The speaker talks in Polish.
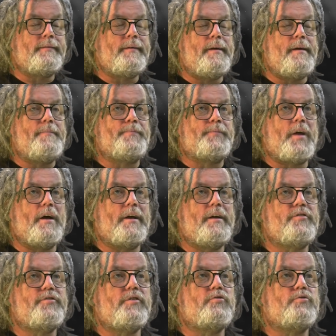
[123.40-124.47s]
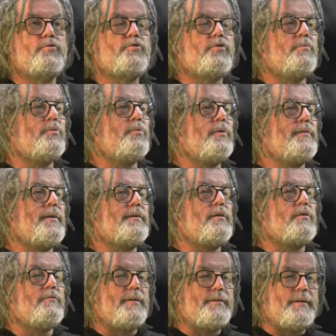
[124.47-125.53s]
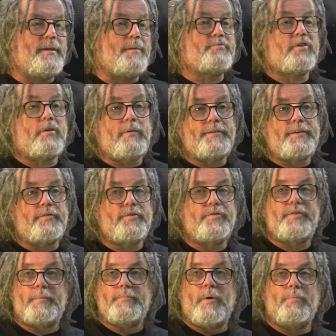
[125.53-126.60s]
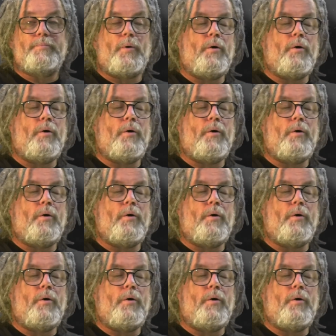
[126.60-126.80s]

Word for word: te hakerskie sztuczki były nakierowane na przykład na systemy